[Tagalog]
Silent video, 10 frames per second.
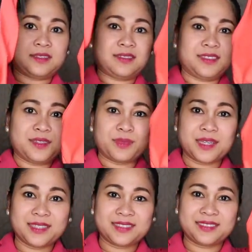O, ah,
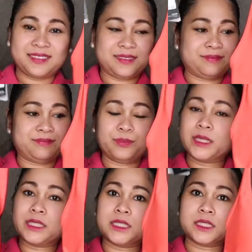diba?
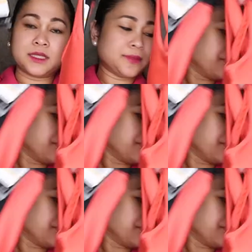partner.